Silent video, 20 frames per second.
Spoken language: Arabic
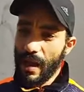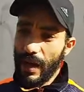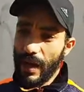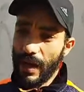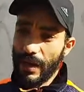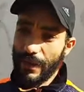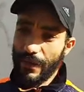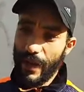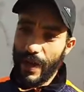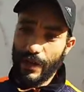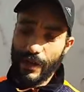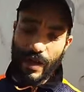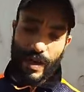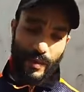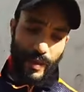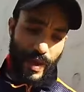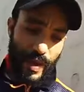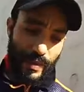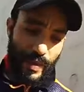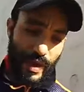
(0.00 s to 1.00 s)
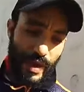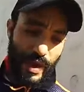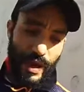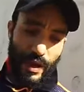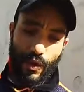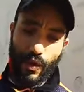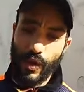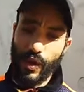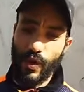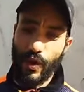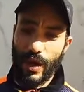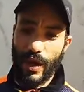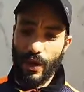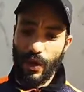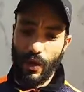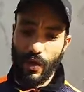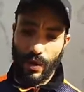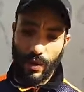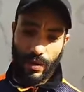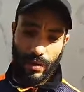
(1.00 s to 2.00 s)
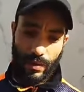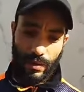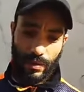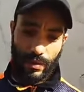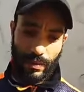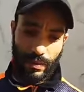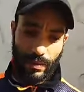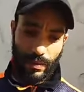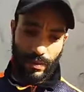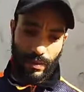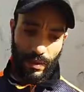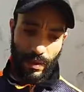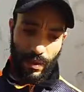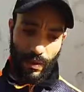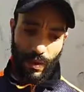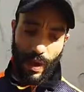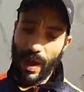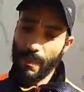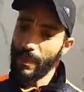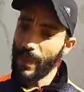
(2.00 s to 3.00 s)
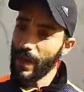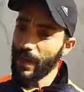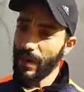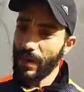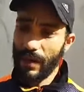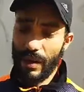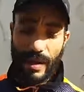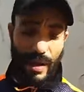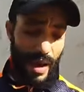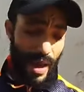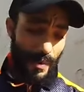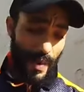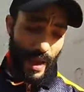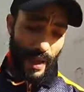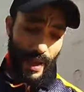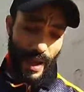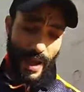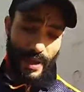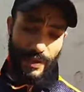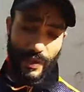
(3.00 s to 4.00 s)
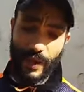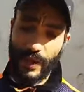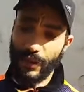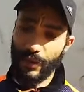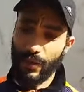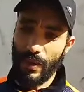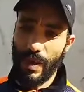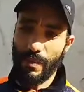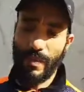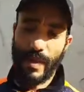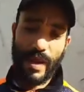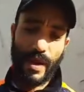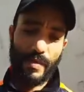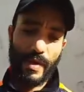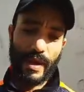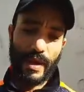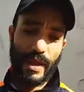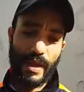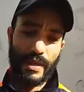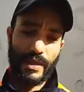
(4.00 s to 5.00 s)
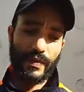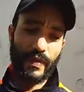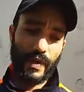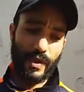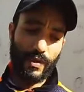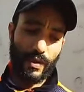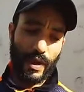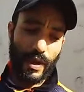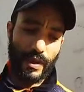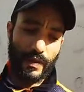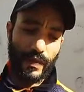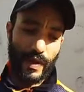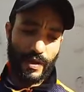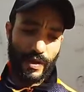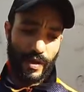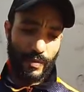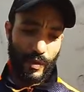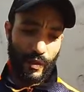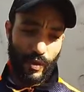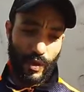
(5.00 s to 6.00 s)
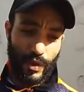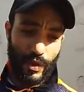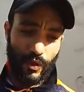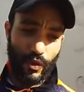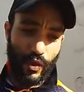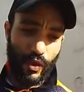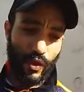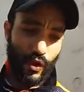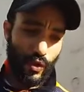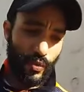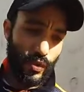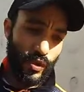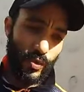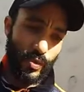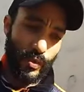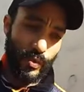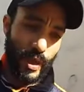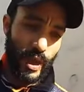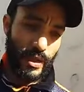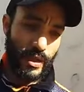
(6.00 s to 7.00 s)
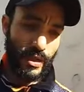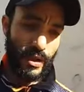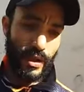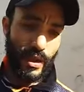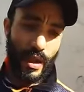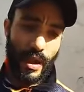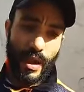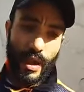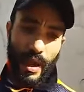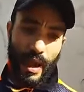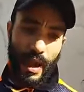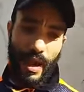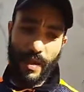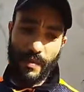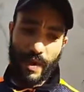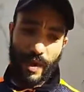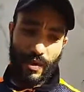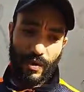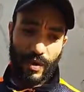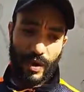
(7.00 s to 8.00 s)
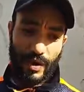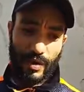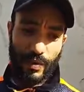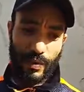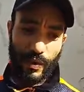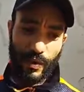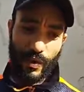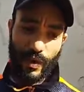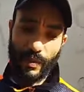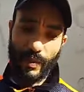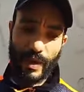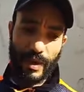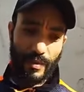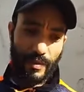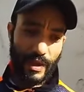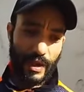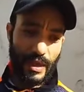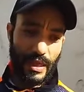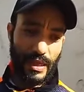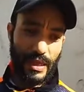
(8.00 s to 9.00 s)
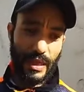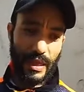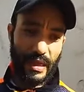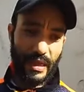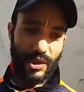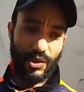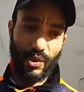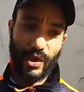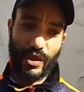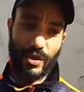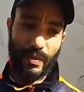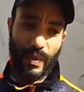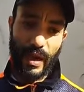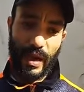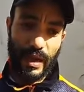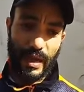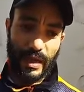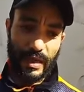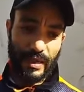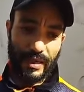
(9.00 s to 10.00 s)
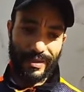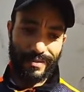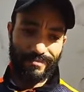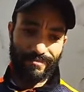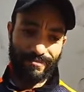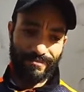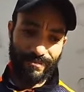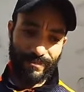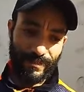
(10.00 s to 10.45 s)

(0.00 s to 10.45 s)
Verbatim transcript: كنتفاجئ به بالليل كله كيحك يعني ما كانش عنده الحق قبل ما كانش عنده عمرها ما كانت فيه وكنتفاجئ بولدي كله حبوب ومراتي حامله وكتبوع مني مشيت السيد دويت معاه كان